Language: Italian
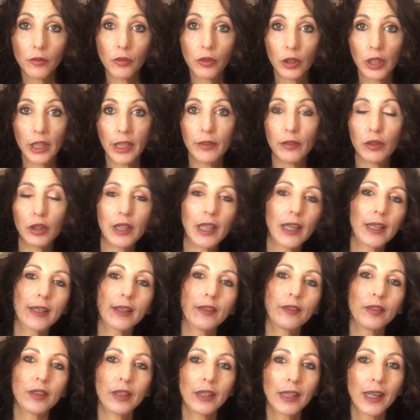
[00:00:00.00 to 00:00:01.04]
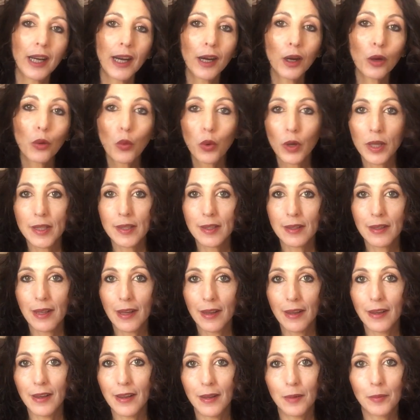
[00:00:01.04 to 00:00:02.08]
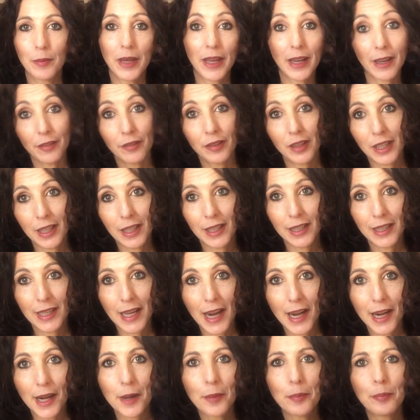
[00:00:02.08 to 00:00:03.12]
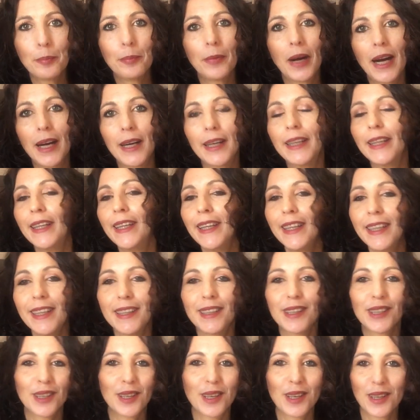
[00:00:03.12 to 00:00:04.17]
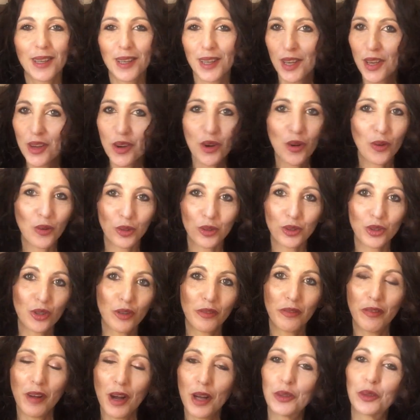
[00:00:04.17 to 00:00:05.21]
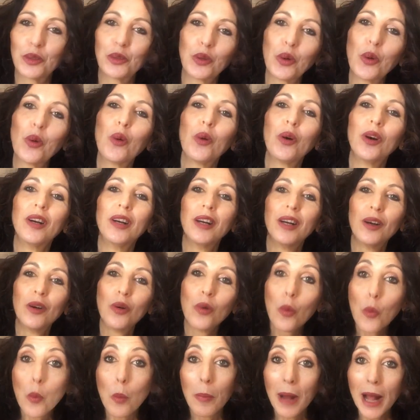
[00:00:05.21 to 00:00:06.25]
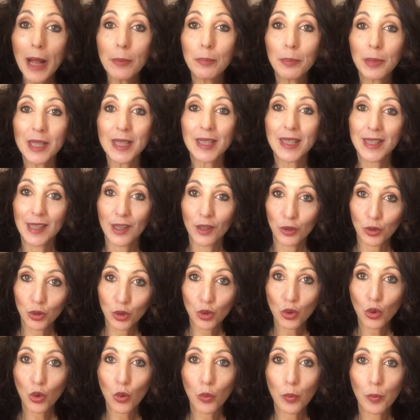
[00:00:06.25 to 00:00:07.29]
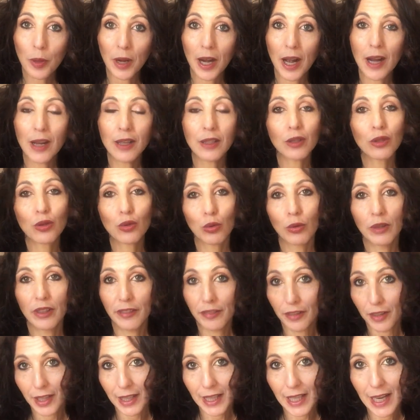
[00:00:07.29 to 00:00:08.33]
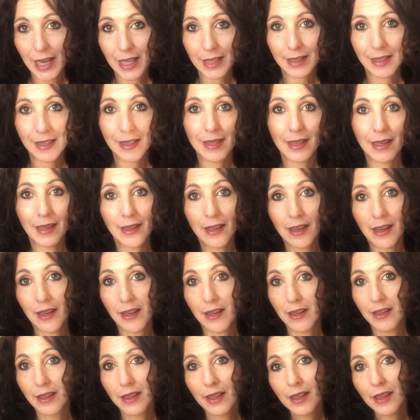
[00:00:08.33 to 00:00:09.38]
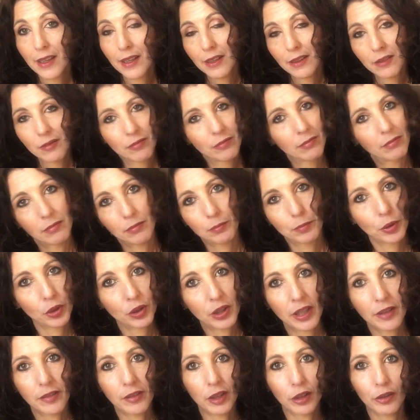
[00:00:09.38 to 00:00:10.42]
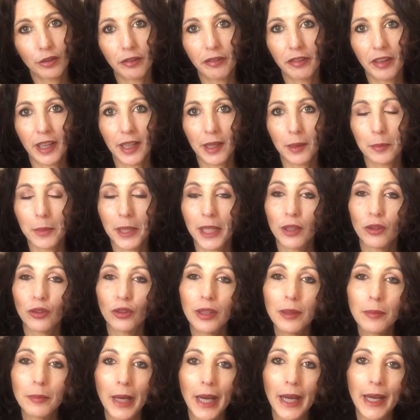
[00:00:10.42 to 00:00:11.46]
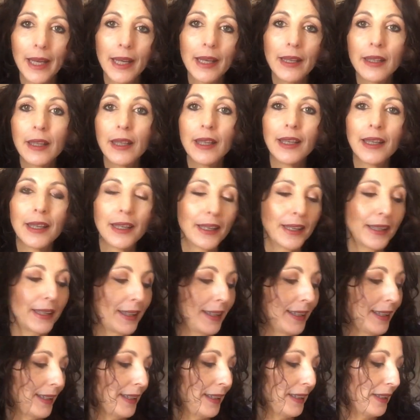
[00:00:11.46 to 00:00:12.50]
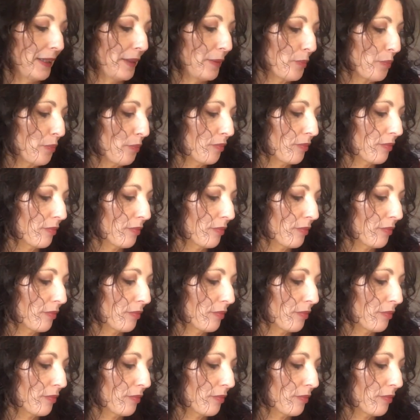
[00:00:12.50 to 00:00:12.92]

volevo dare via questa meraviglia, ma eh, io ci ho fatto un bel pensiero sopra sulle fragranze che potevano fare a meno di me eh,